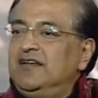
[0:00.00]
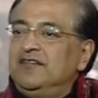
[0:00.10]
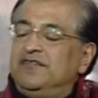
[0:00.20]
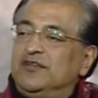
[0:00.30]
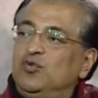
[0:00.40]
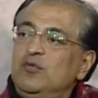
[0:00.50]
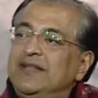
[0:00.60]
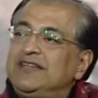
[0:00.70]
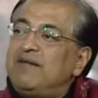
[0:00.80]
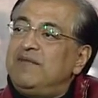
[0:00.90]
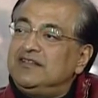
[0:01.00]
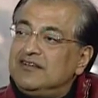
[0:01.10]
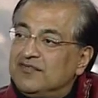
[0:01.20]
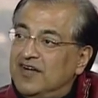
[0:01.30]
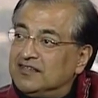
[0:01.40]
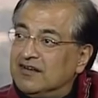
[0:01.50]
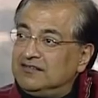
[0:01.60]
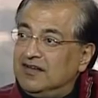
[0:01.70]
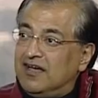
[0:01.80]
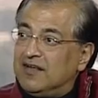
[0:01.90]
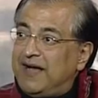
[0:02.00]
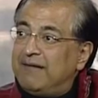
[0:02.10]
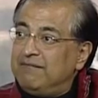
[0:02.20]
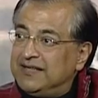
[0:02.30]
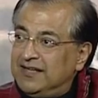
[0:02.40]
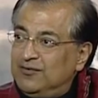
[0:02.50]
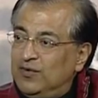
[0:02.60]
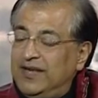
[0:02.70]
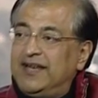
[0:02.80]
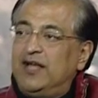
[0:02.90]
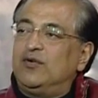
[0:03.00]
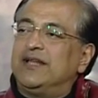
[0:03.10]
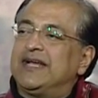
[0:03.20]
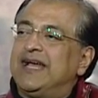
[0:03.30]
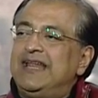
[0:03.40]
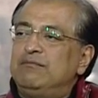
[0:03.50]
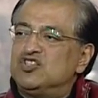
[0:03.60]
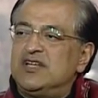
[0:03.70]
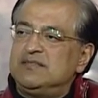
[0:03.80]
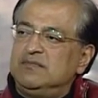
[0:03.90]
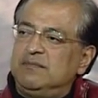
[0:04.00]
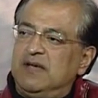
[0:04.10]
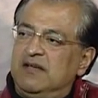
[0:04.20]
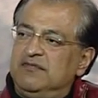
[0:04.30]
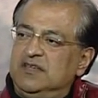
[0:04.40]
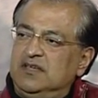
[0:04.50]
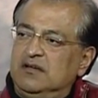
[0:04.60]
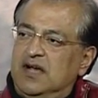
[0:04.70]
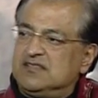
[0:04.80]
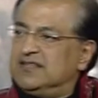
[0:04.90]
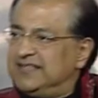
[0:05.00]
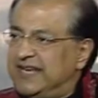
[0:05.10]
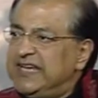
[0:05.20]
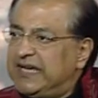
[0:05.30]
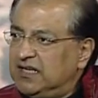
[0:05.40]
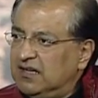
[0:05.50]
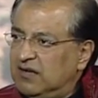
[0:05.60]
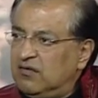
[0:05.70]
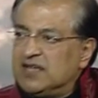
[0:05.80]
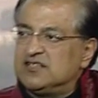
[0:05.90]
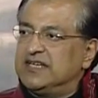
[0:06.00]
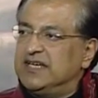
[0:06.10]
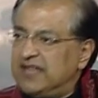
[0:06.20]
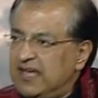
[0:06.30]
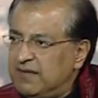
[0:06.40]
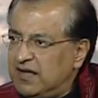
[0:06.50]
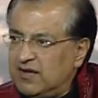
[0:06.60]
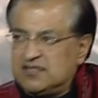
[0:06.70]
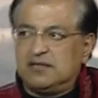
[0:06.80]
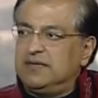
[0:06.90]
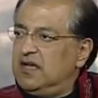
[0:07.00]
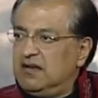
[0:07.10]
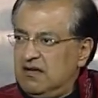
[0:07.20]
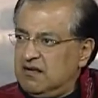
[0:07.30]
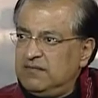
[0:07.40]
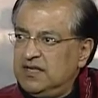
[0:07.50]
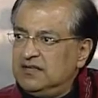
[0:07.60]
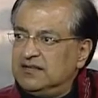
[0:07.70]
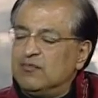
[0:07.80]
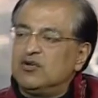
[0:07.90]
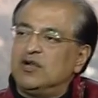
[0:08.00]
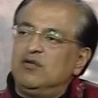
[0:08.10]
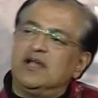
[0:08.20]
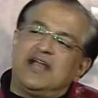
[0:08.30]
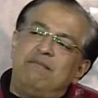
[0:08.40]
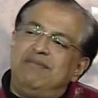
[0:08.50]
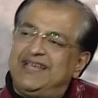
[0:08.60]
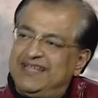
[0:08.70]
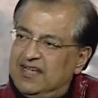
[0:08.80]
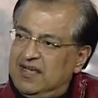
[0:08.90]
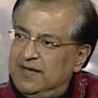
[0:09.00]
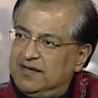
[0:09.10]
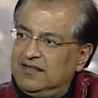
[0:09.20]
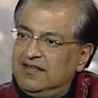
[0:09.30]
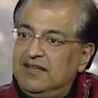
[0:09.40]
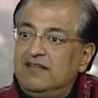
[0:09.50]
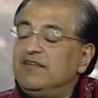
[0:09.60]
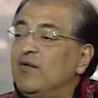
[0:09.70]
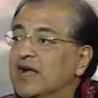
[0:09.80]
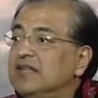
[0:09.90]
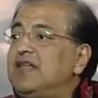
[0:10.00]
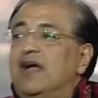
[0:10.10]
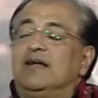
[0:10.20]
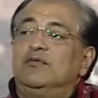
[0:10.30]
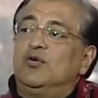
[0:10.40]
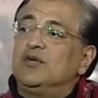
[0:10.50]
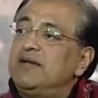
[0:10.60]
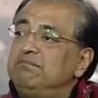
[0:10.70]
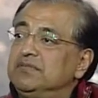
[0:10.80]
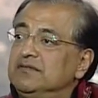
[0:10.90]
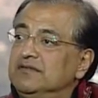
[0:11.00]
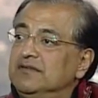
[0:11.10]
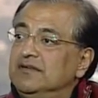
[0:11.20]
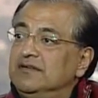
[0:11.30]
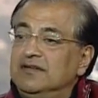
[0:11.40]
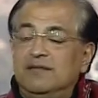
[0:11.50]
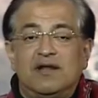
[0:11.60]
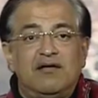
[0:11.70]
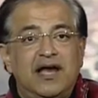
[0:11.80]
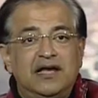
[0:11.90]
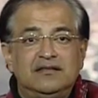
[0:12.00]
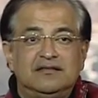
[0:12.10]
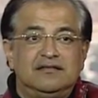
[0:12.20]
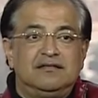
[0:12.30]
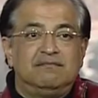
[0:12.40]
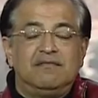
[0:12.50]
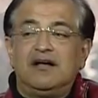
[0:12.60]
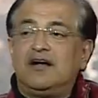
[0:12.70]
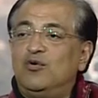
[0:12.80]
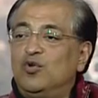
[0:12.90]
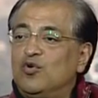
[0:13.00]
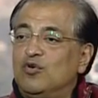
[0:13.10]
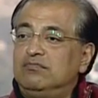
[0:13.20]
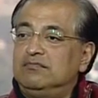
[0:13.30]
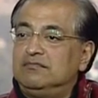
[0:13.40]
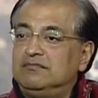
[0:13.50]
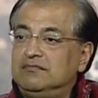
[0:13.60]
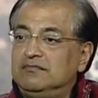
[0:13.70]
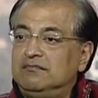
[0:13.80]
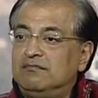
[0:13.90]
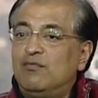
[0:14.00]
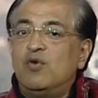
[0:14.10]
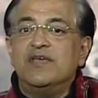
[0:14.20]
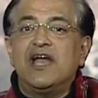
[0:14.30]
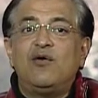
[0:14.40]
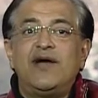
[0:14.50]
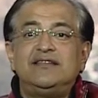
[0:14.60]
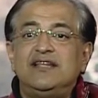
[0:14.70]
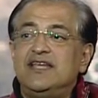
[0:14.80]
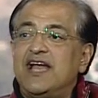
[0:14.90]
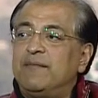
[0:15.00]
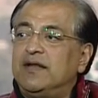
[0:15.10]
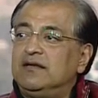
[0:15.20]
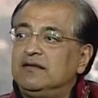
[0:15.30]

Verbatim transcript: فطول ما انت عمال تقرا في حضارات العرب عامه واحنا نحن نتكلم مش لازم نبقى في عصر تاريخي او نعم. عصر الكتابه او عصر بناء الهرم ده انا ممكن اقول لك قبل كده كمان تمام. فوجدت عجب العجاب نمره واحد ما قولكم مومياوات اليمن